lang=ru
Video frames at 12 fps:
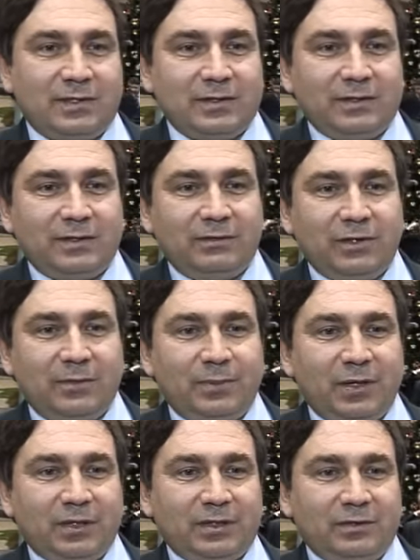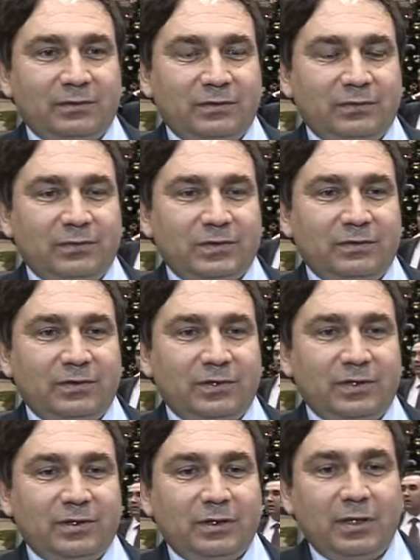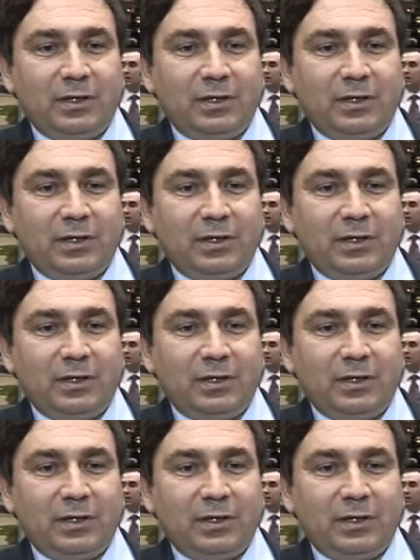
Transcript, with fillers: Это наведение порядка в сфере